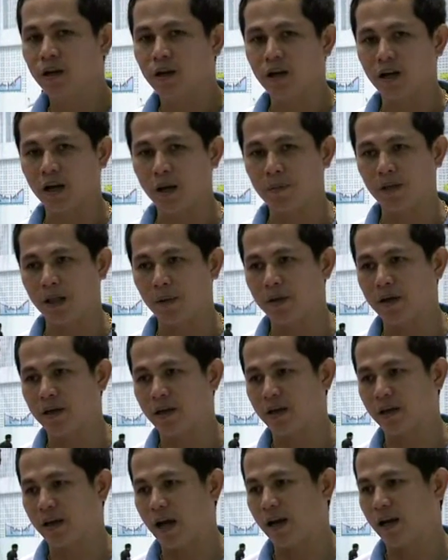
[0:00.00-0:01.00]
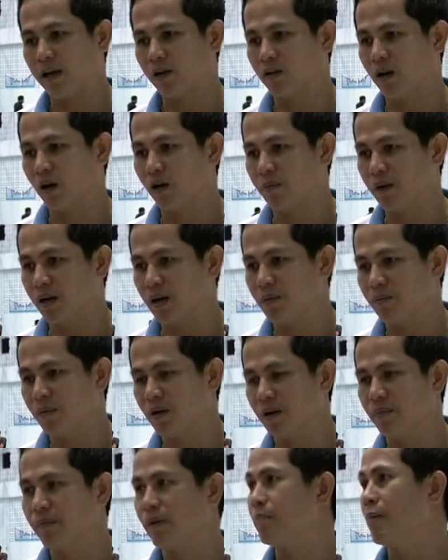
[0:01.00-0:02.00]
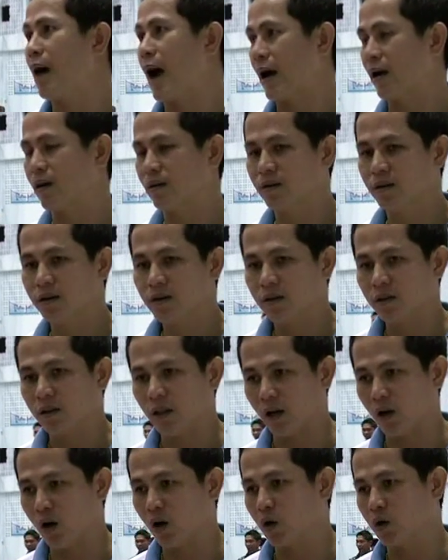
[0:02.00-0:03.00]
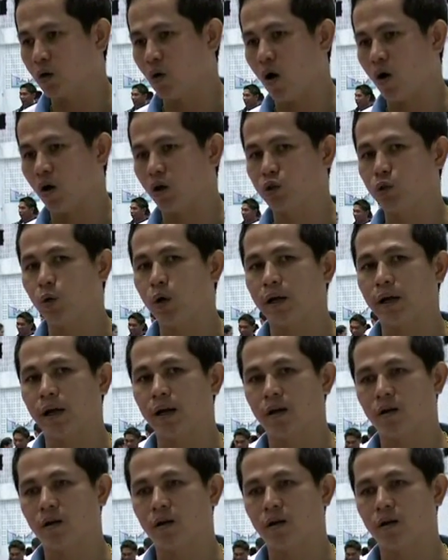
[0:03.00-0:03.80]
นะครับมันทำให้การเล่นของเรามันเริ่มเริ่มลำบาก แต่ก็น้องๆก็ช่วยกัน